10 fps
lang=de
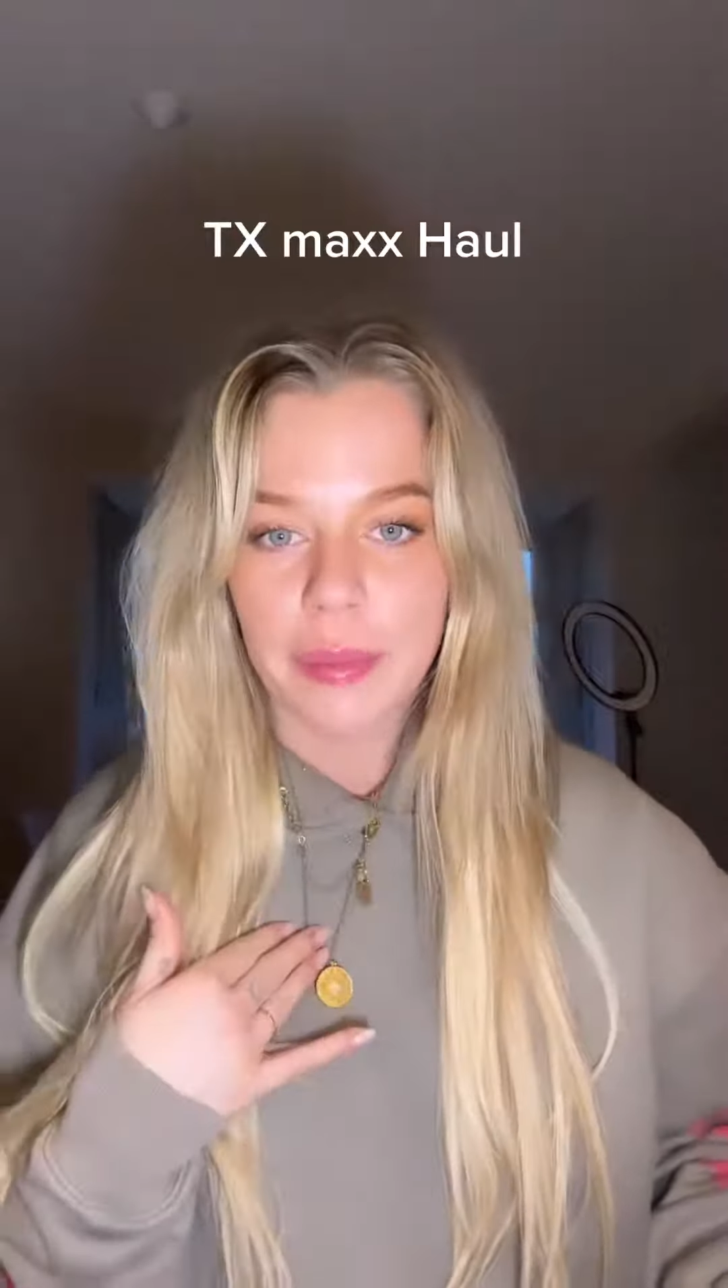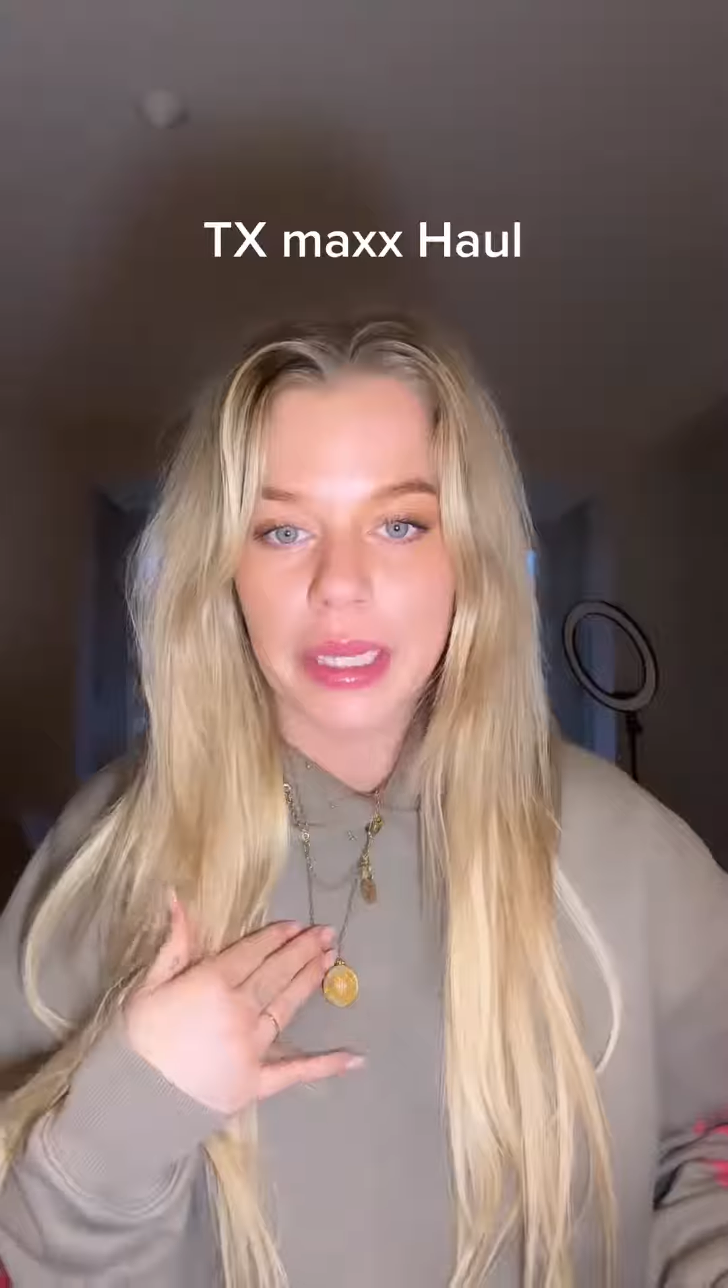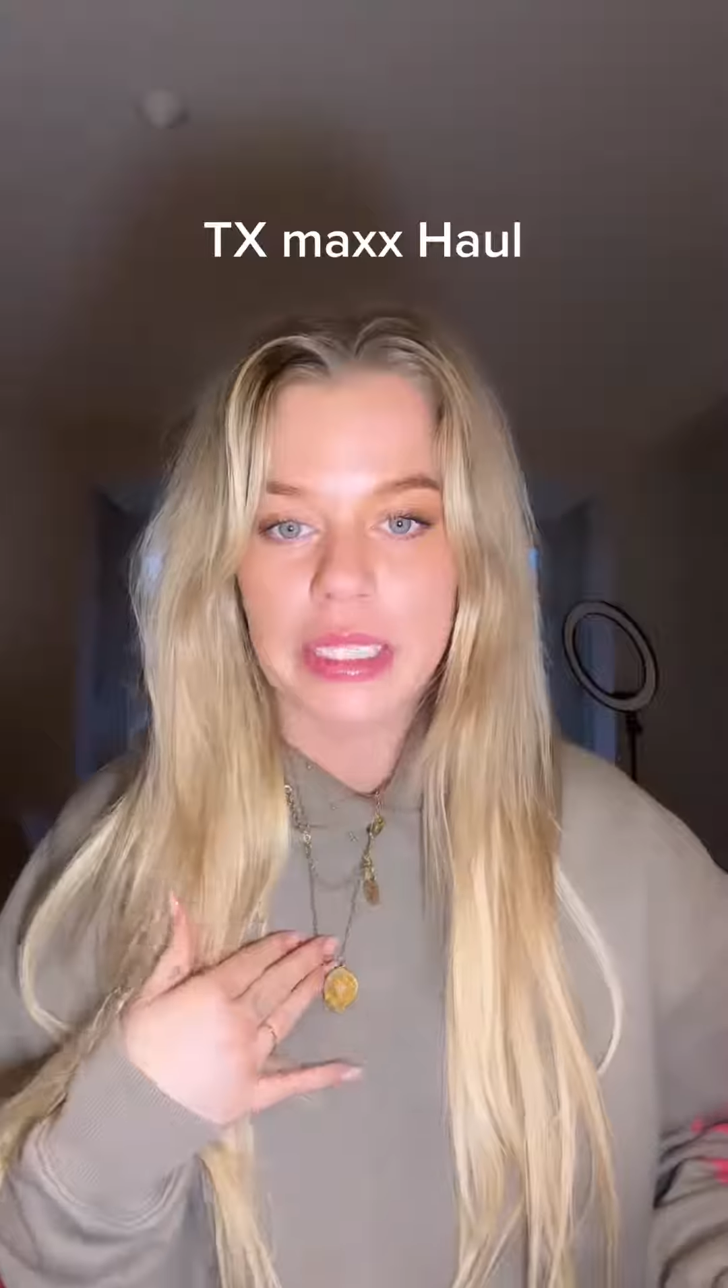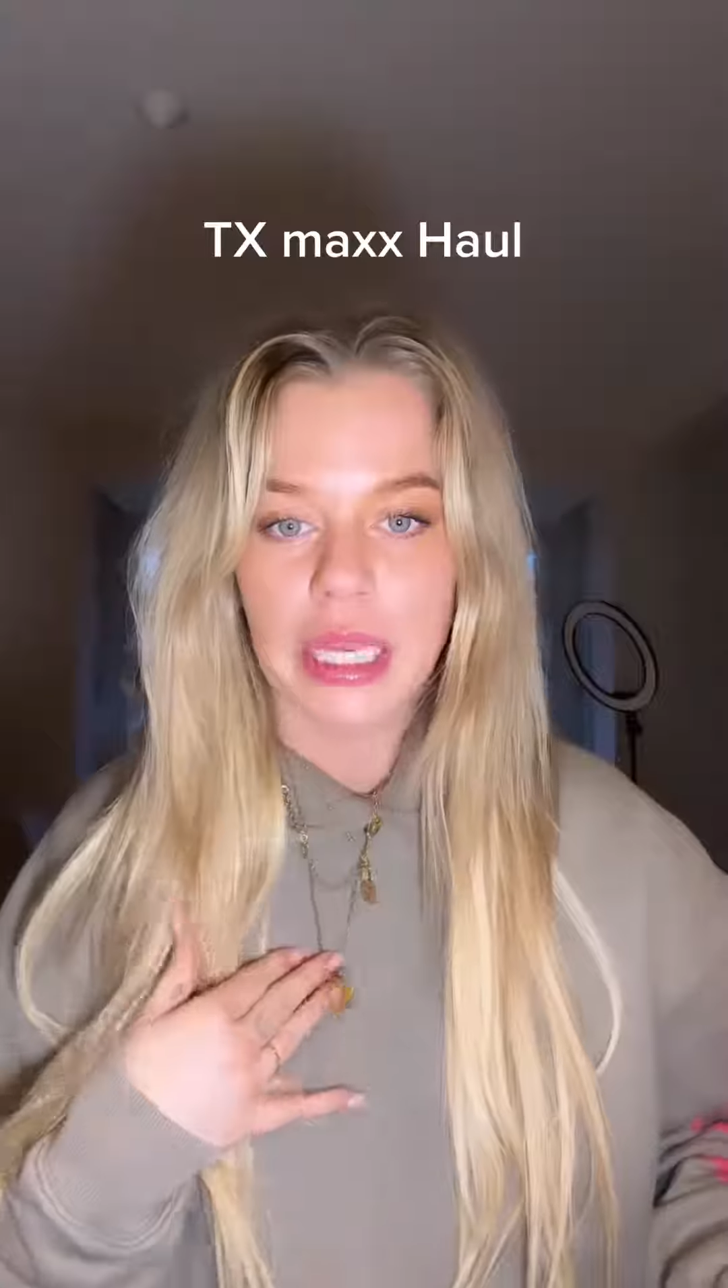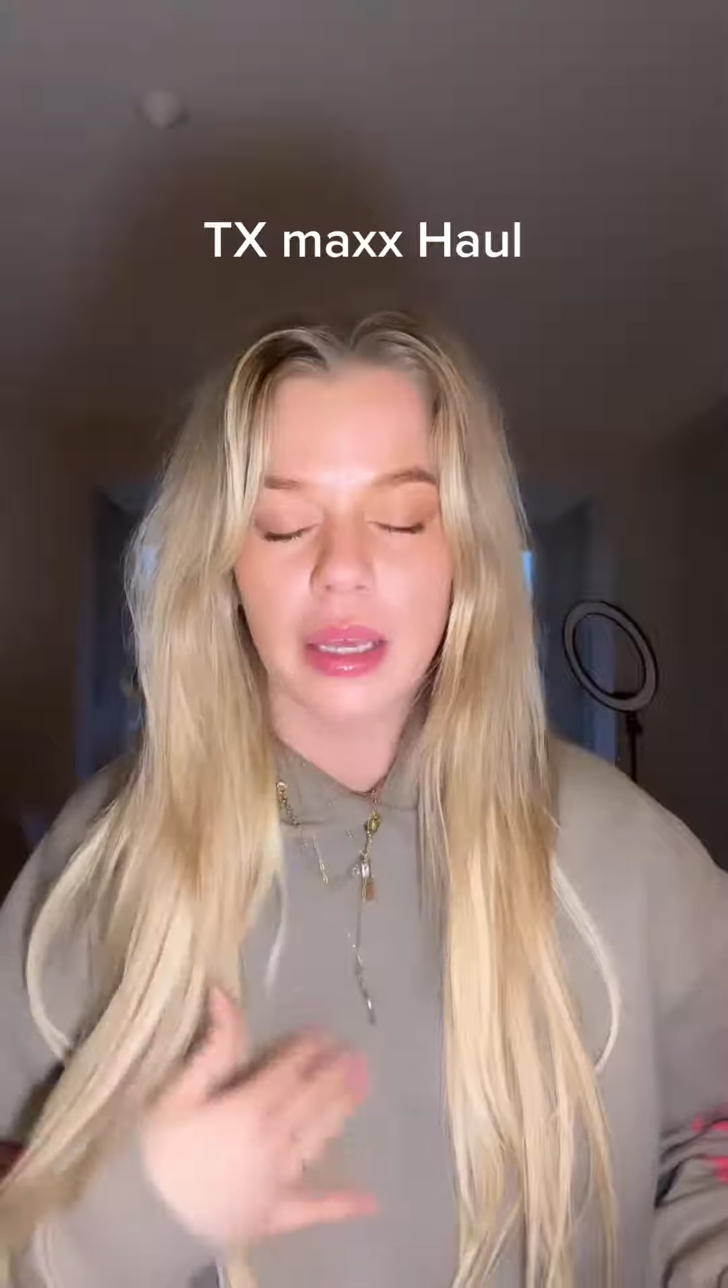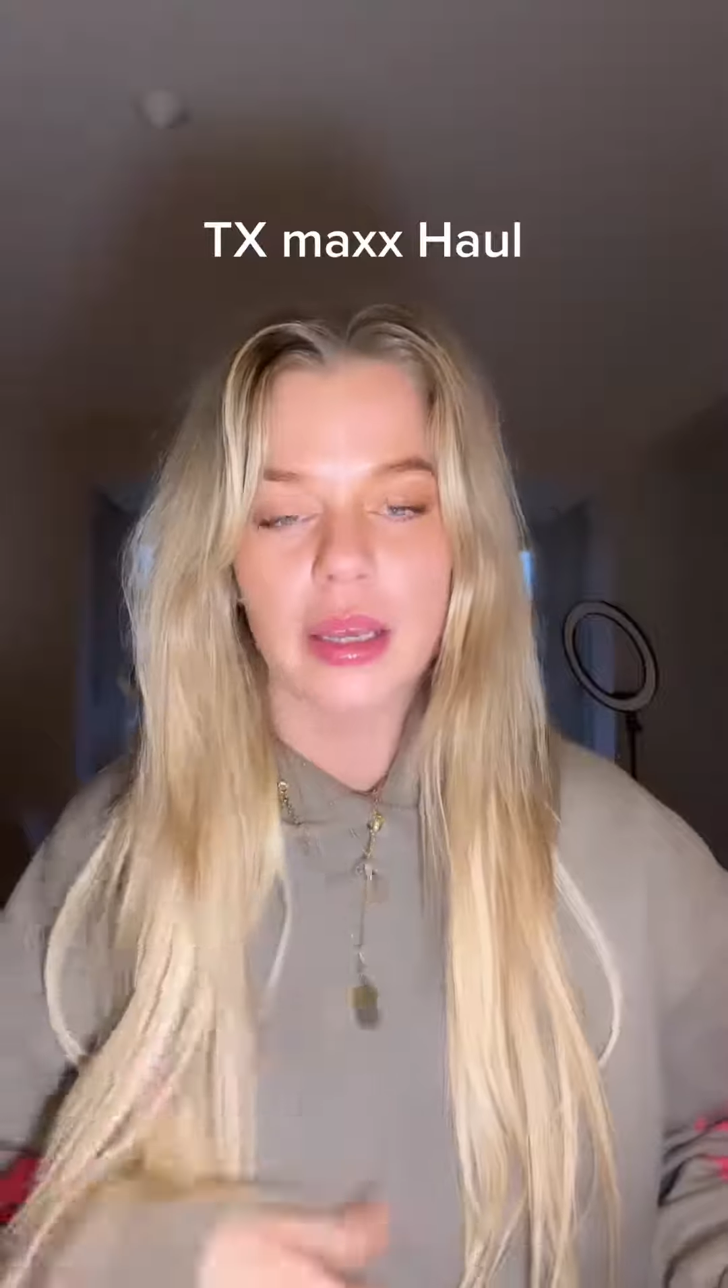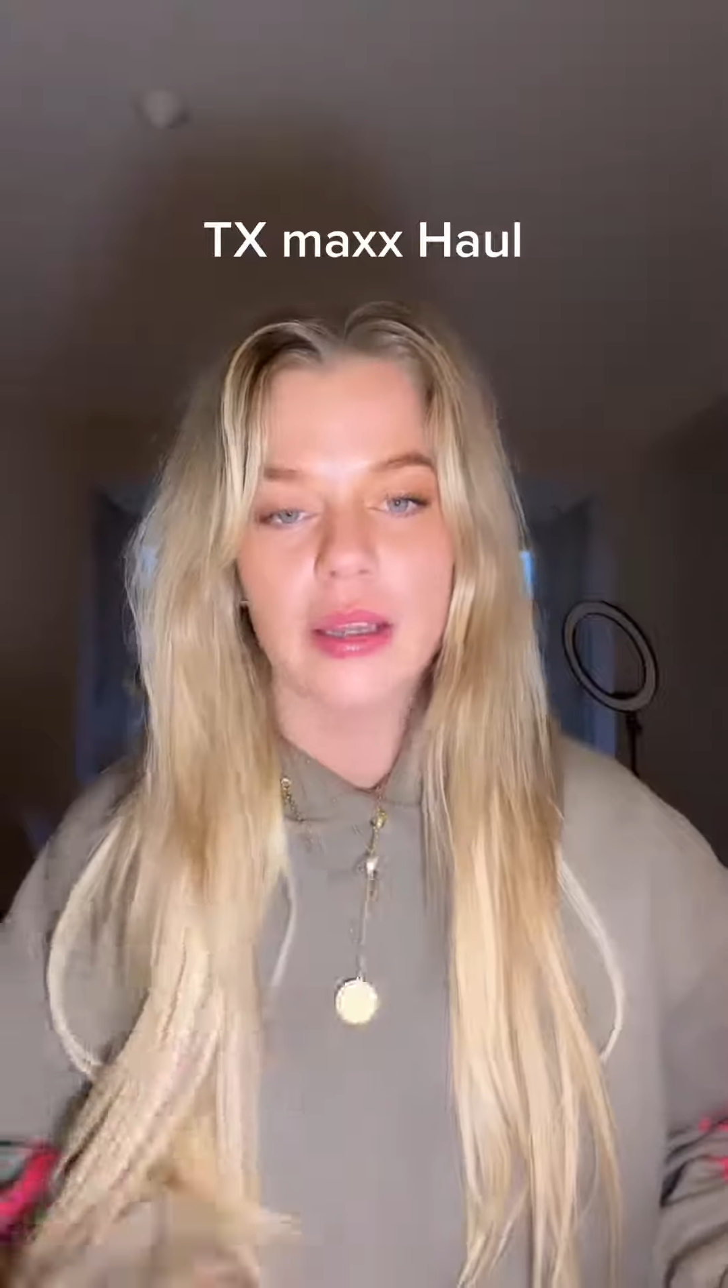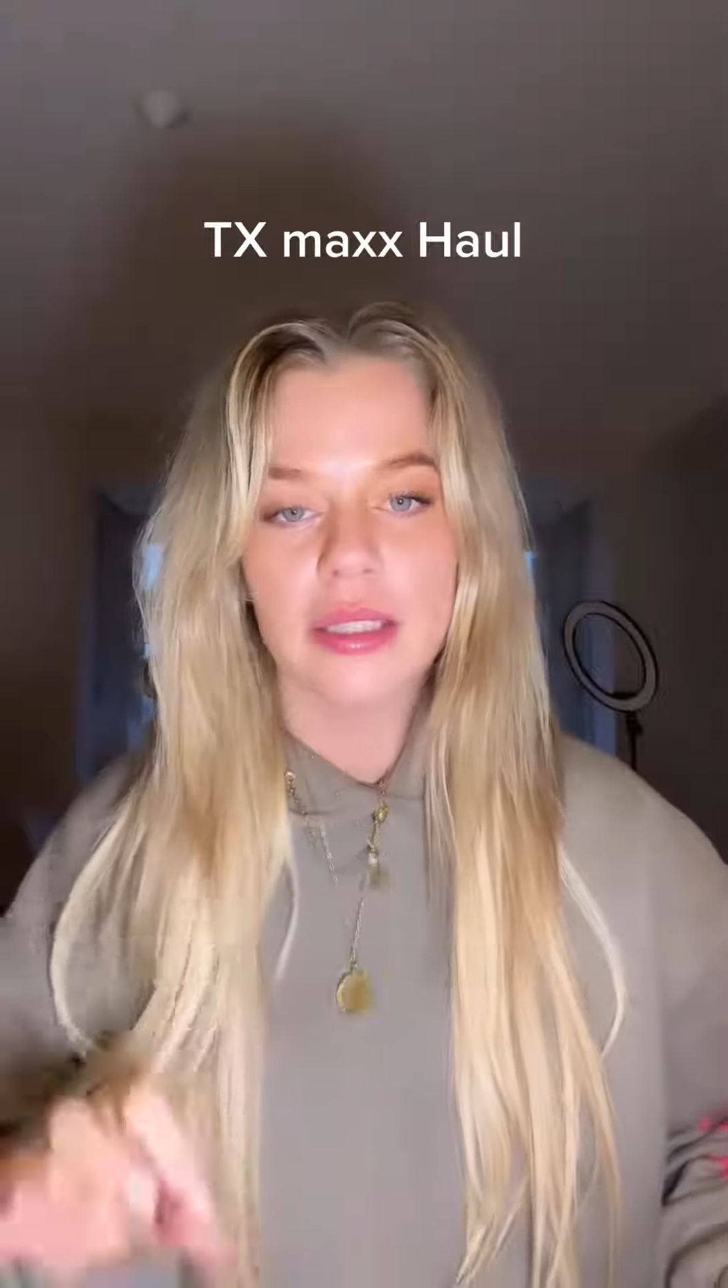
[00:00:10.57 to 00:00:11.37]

Maxx gehe,